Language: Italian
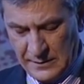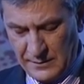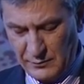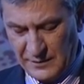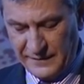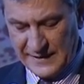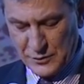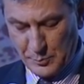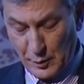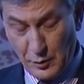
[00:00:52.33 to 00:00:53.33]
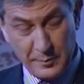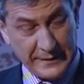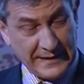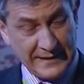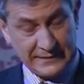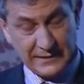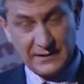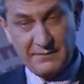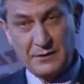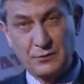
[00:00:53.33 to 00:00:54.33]
in una fase un po' complicata, ne
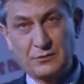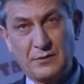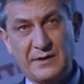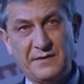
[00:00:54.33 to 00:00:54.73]
dava conto anche